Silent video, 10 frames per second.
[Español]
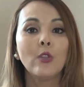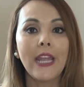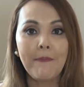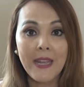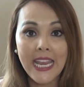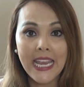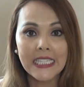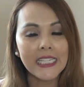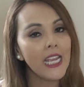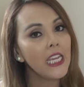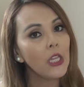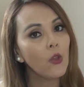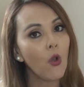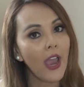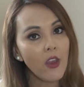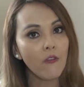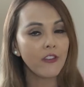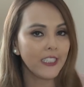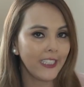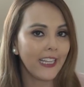una emergencia y no hay
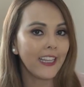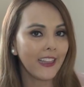oficinas